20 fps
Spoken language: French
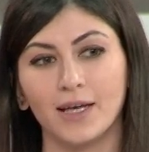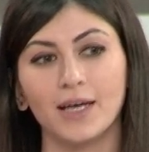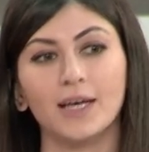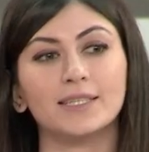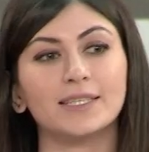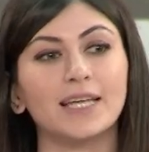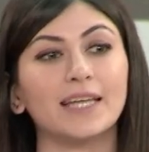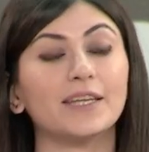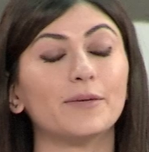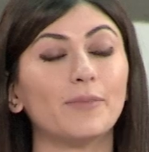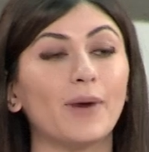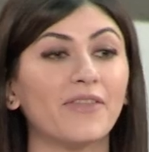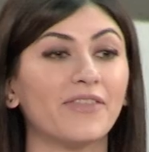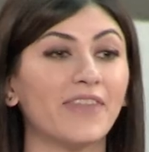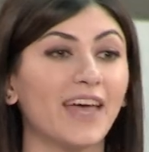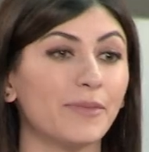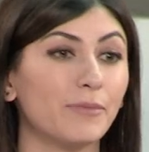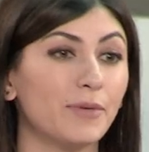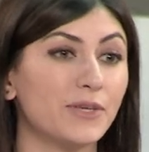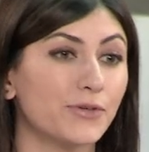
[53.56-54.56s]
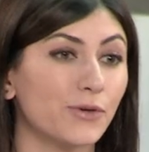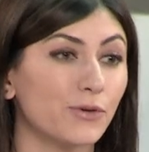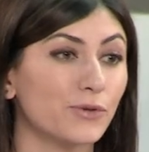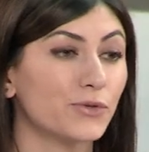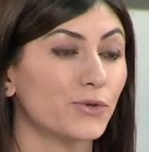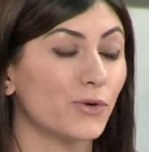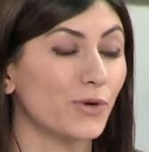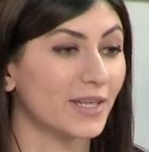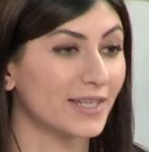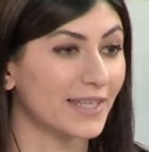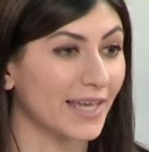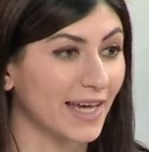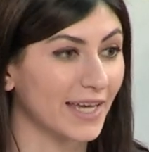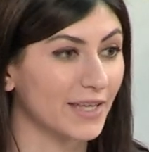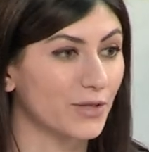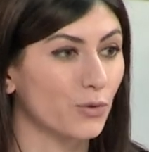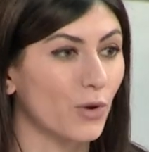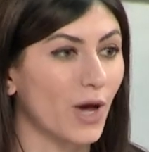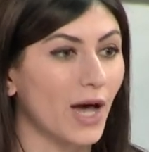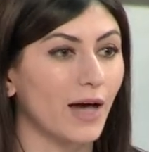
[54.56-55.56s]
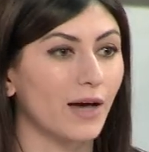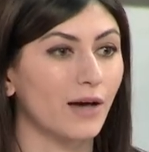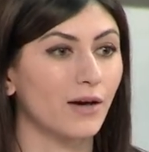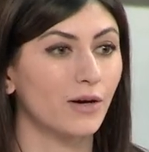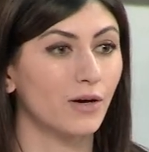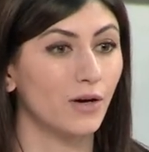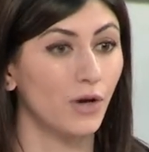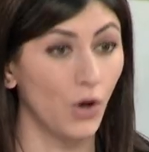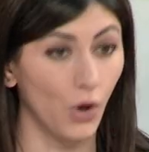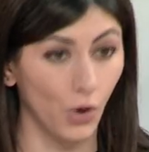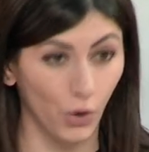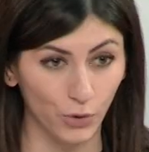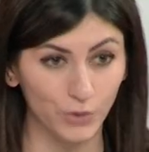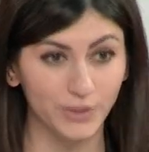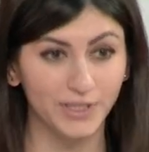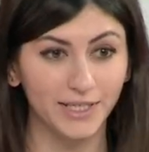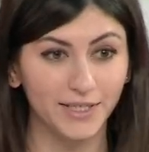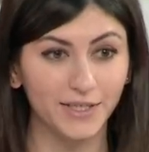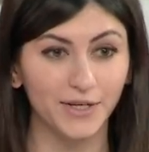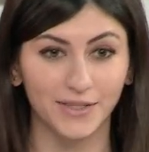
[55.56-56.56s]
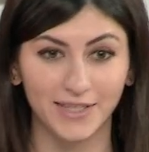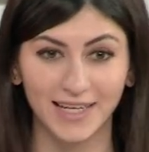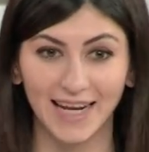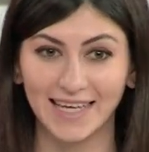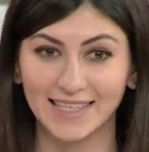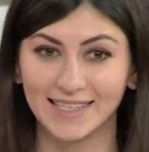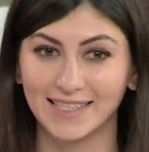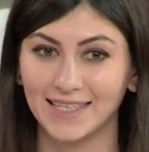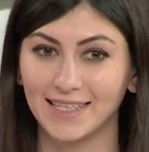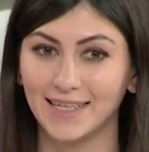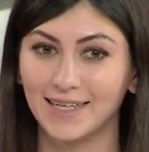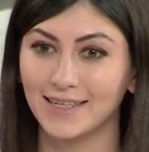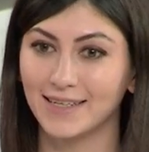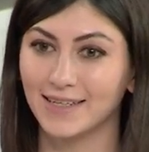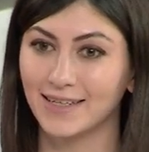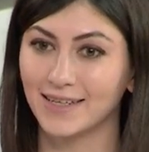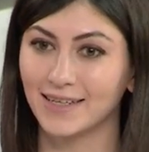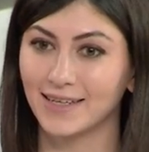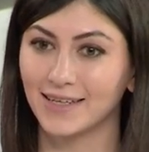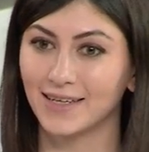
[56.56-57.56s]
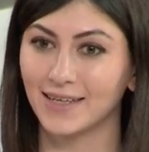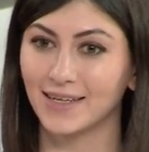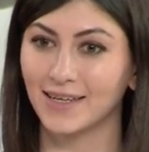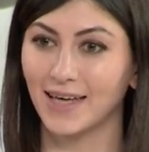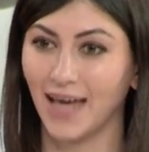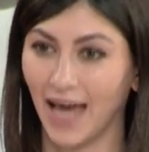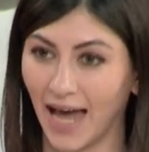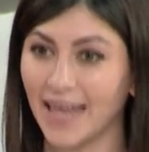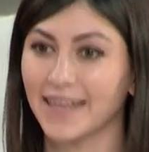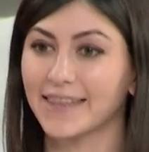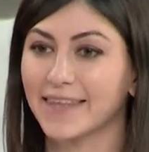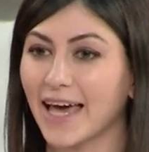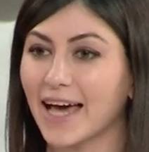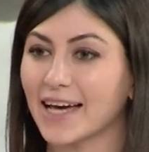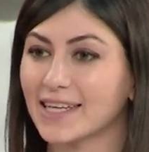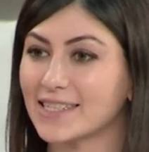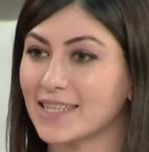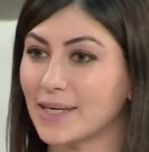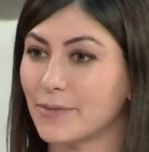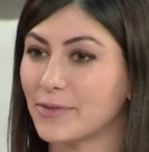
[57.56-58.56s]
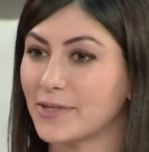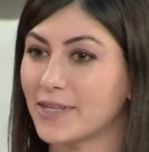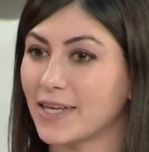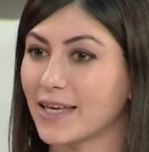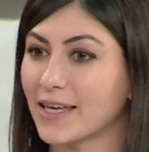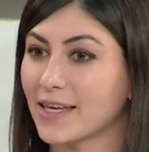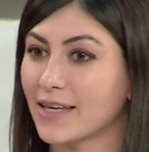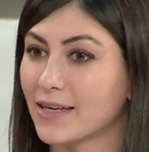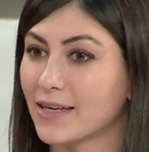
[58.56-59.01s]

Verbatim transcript: Sa demande d'admission sur le territoire au titre de l'asile a été acceptée.